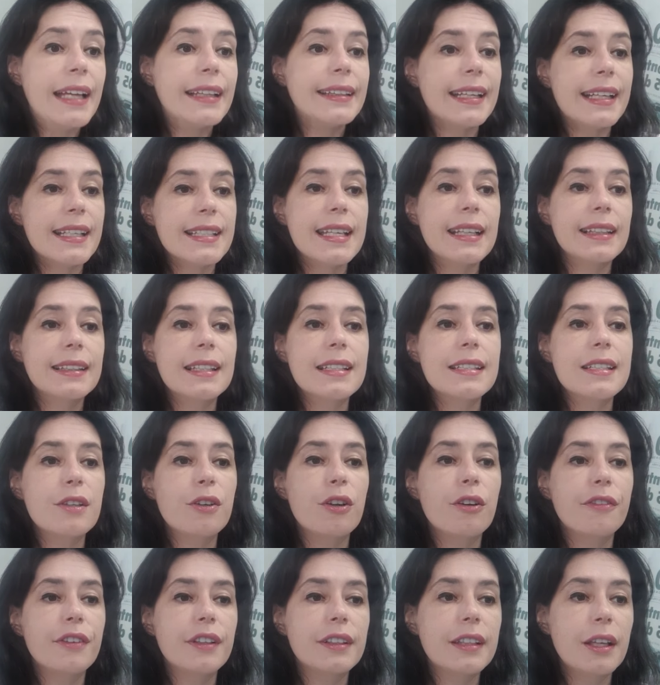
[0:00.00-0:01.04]

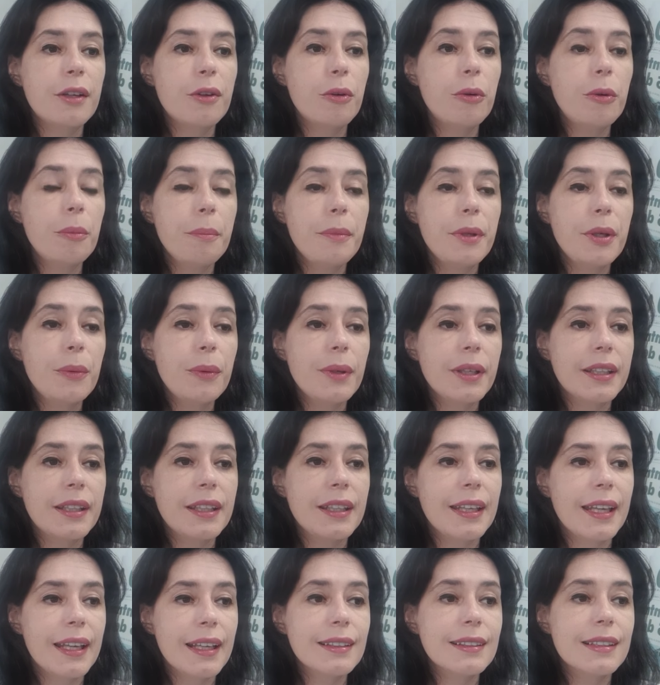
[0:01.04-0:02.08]

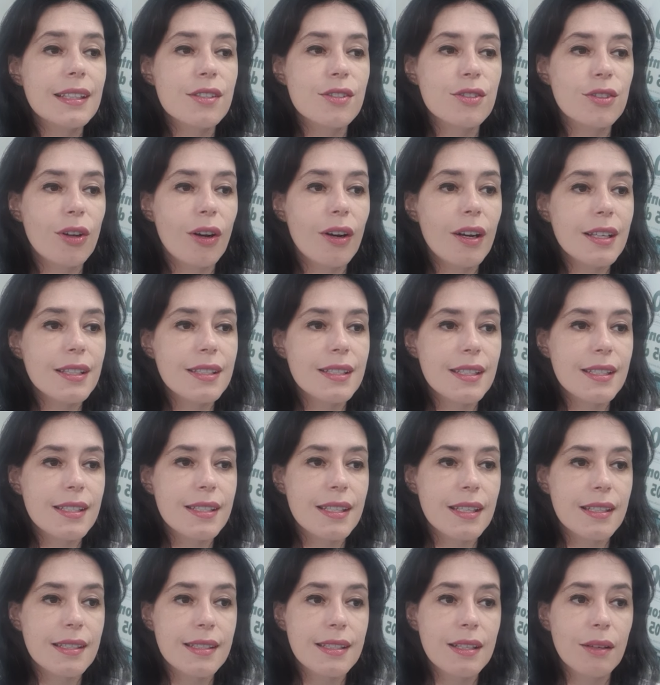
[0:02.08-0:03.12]
391.500 doses
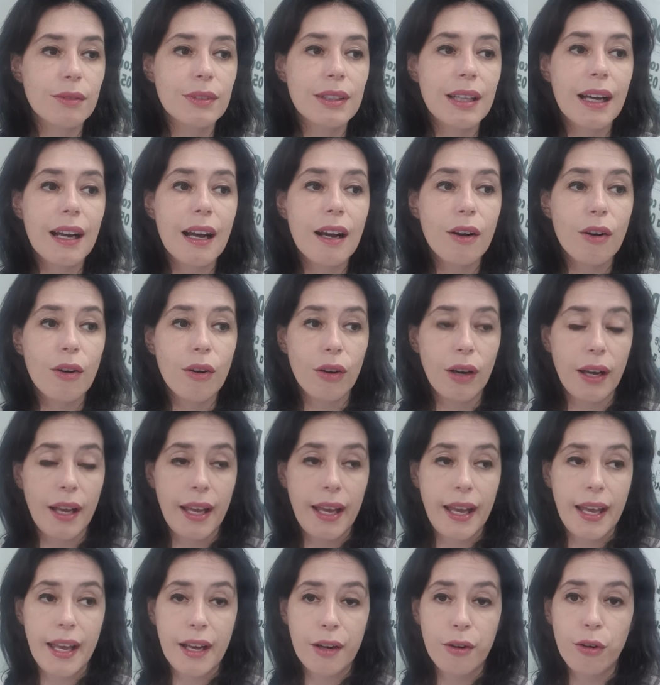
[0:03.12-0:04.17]
são da é,